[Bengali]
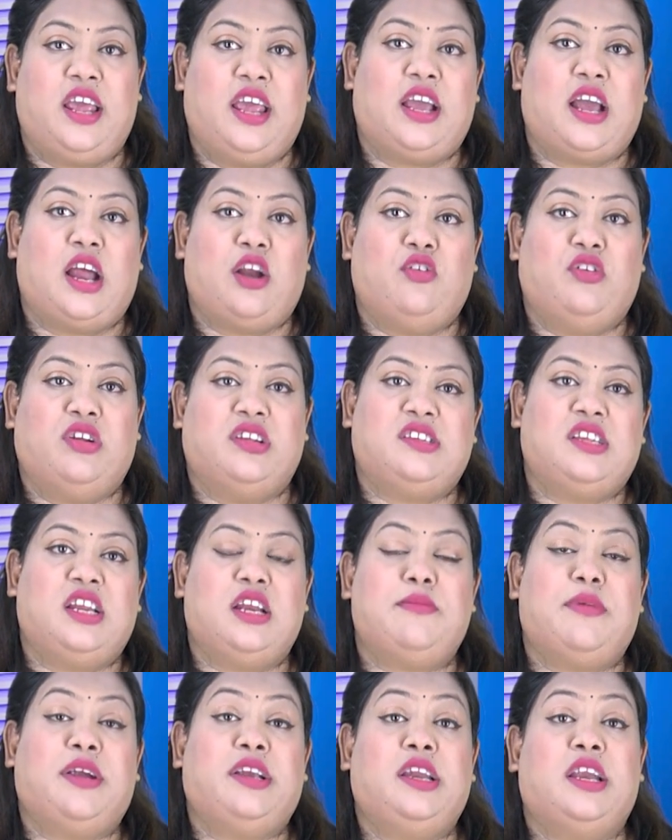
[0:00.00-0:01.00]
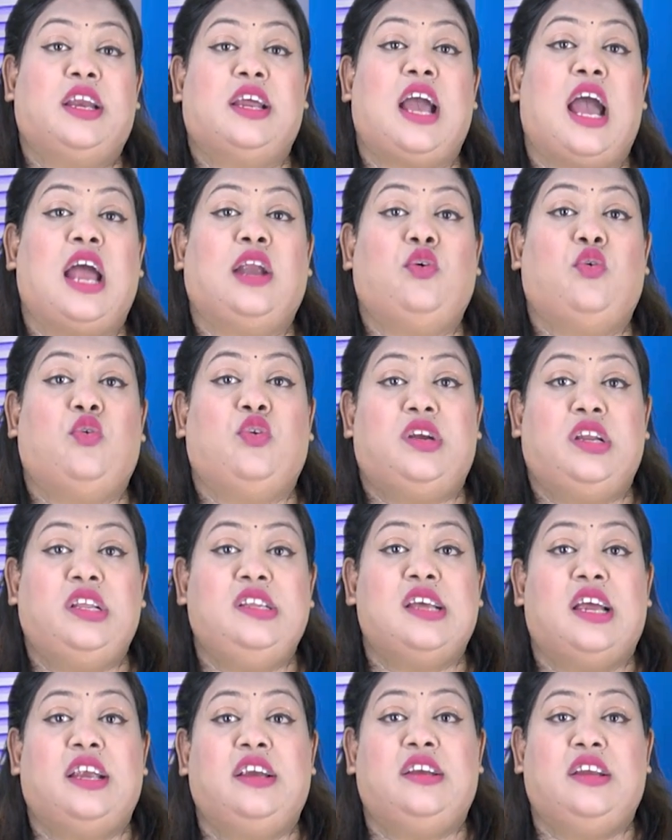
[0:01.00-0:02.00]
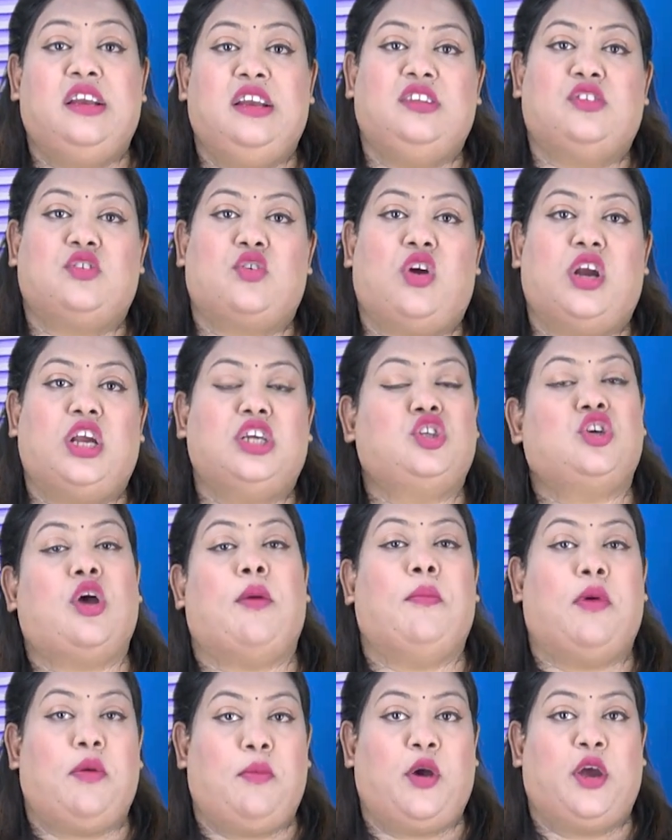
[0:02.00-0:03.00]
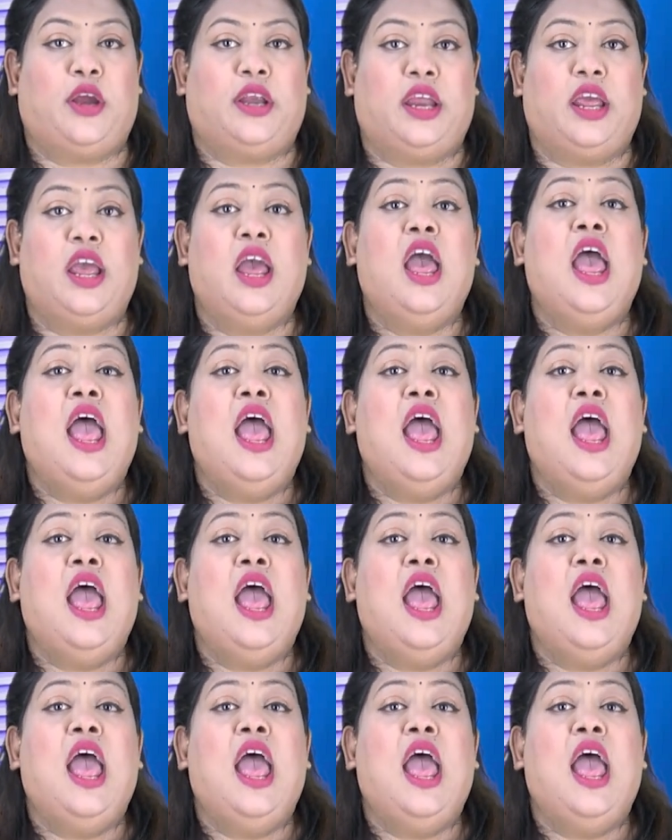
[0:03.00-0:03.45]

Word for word: এ কারণে সিনেমাটির গান ও টিজার রিলিজ করা সম্ভব হয়নি